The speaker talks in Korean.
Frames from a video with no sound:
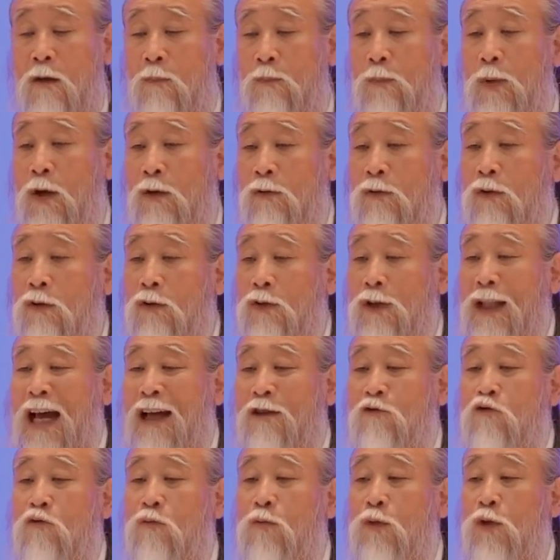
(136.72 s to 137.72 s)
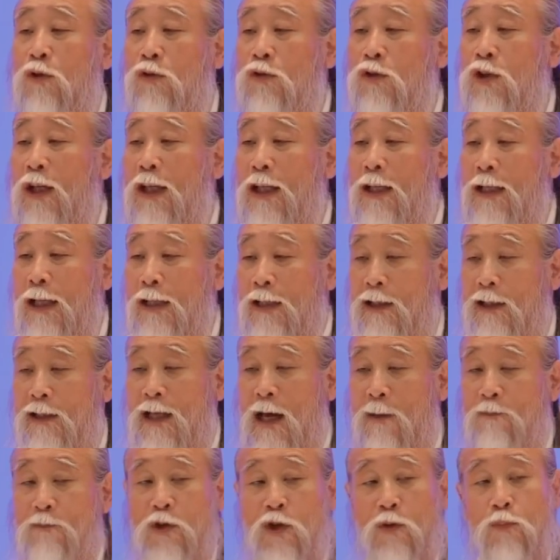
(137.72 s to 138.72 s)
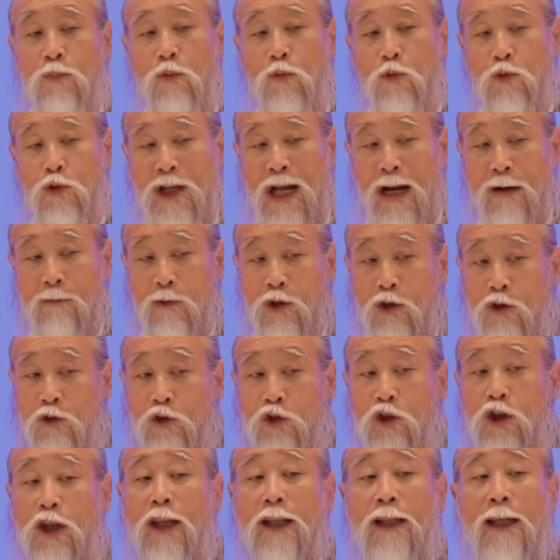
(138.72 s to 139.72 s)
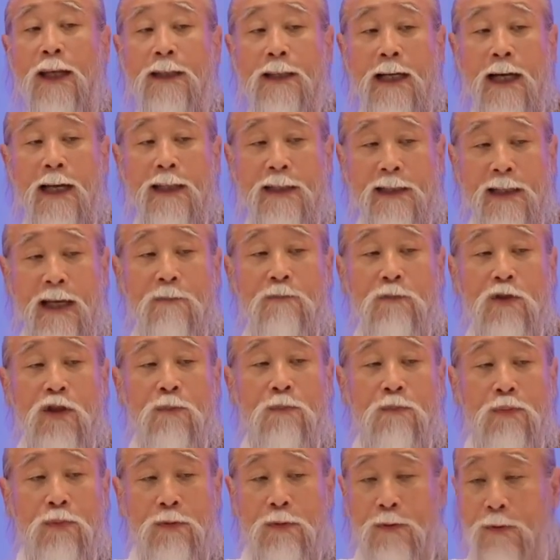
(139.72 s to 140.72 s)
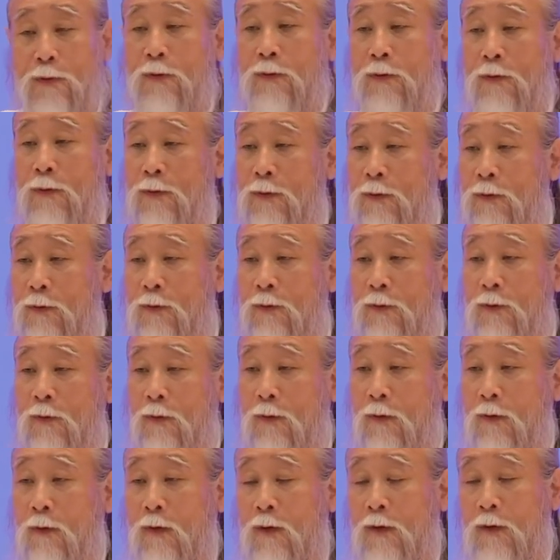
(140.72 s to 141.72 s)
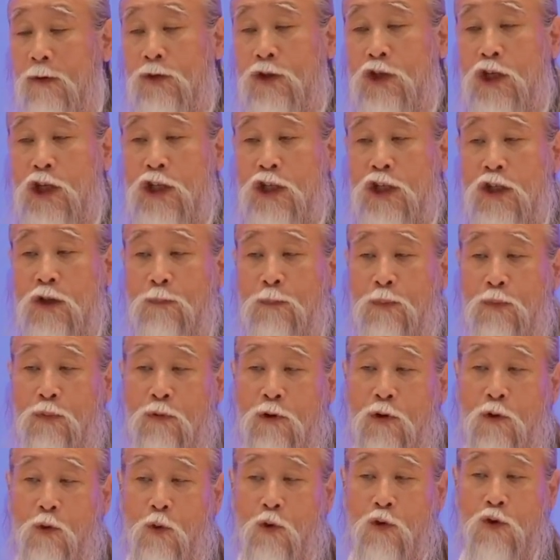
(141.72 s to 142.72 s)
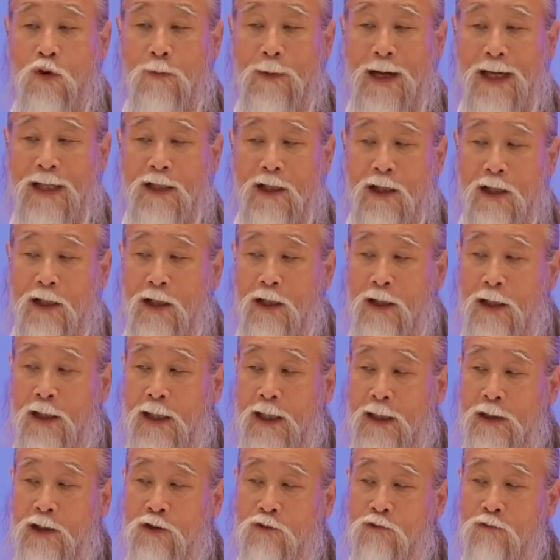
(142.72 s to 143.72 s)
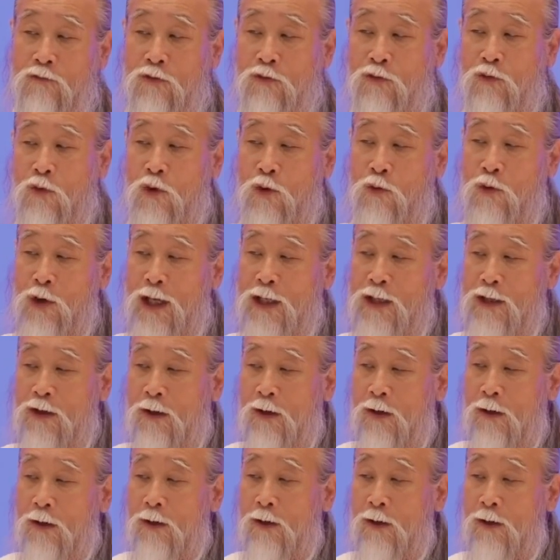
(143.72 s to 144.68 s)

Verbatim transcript: 병들어 다 죽으면 어떻게 되30% 살면 어떻게 되냐? 30%. 70%가 오염 안 시키니까 지구는 돌아오겠죠?